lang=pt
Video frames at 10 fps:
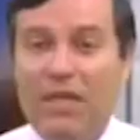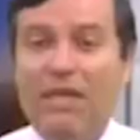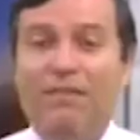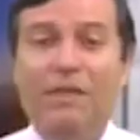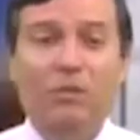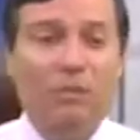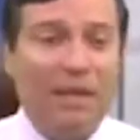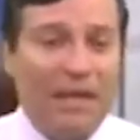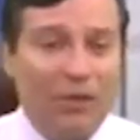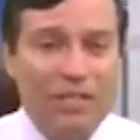E vamos
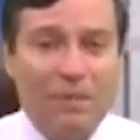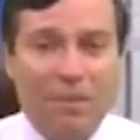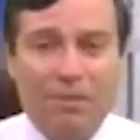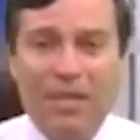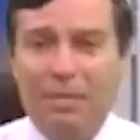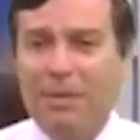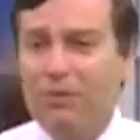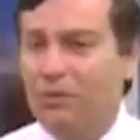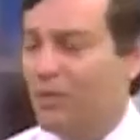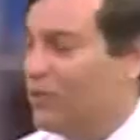para a nossa primeira
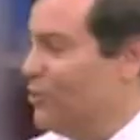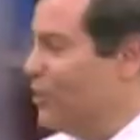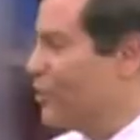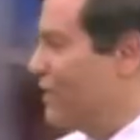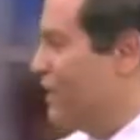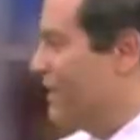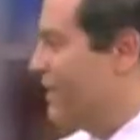pergunta de hoje.